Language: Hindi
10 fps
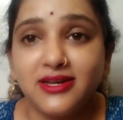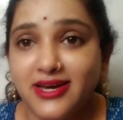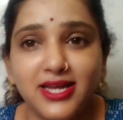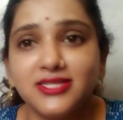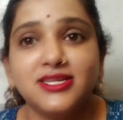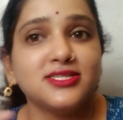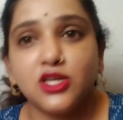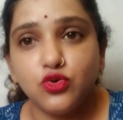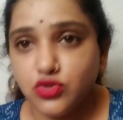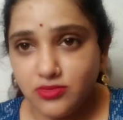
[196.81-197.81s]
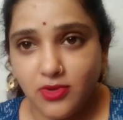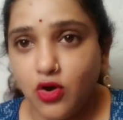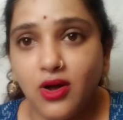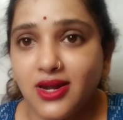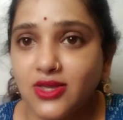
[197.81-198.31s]
घर जैसा कुछ
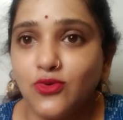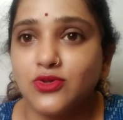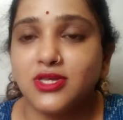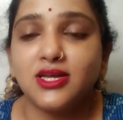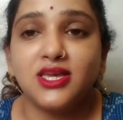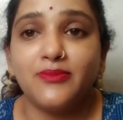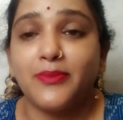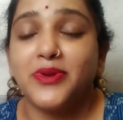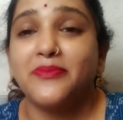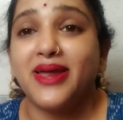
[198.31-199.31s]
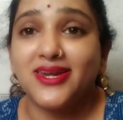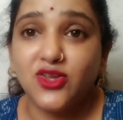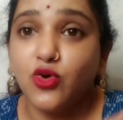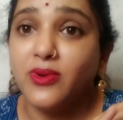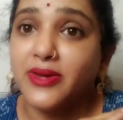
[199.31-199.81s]
माहौल नहीं होता कि हम अपनी
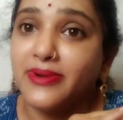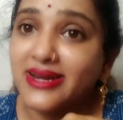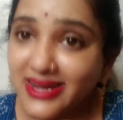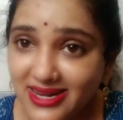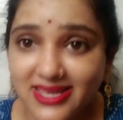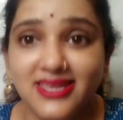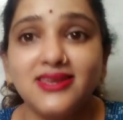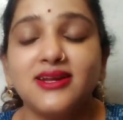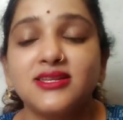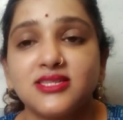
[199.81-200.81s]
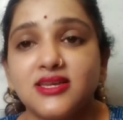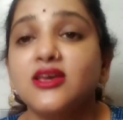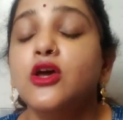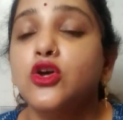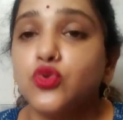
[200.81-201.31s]
पैंटी को बार बार क्लीन कर सके